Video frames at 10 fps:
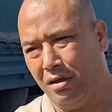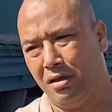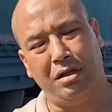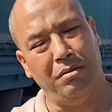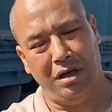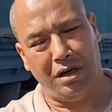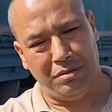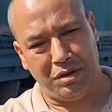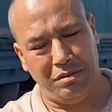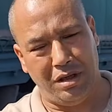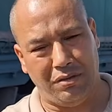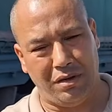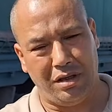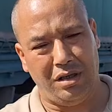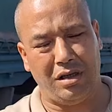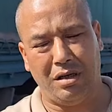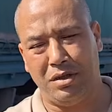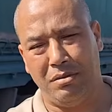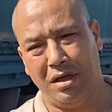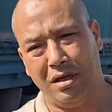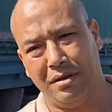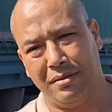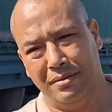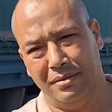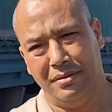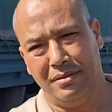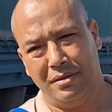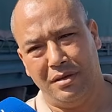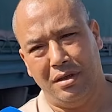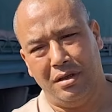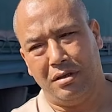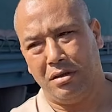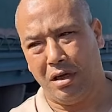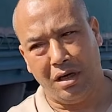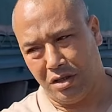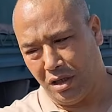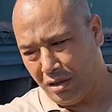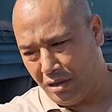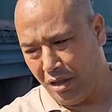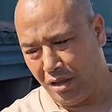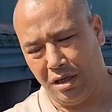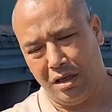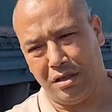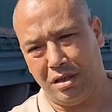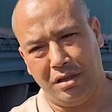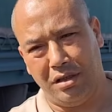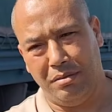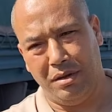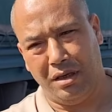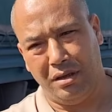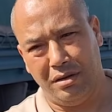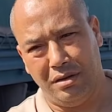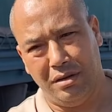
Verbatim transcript: تخدم على 500 فرنك عندك 5 ملايين الله يبارك تخلصها تديها تخلصها تدي تبيعها